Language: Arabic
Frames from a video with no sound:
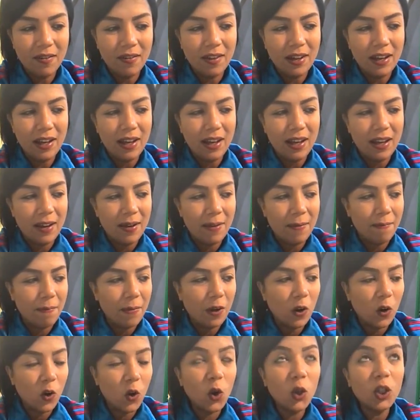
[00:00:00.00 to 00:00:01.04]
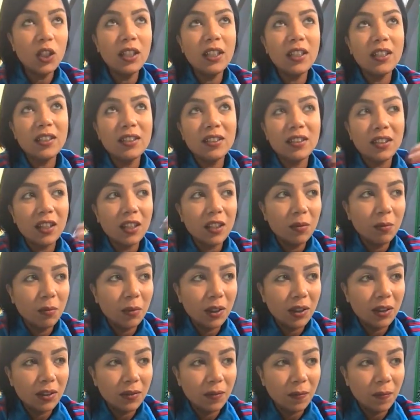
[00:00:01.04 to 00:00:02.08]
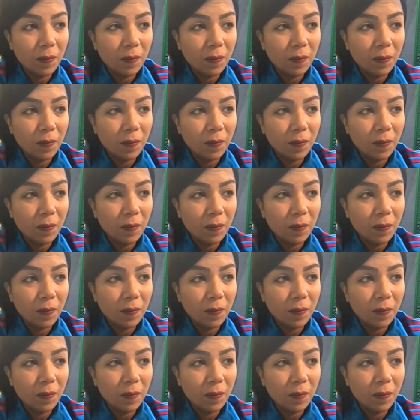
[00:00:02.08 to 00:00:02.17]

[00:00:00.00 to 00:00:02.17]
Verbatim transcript: ف من كتر الصدمة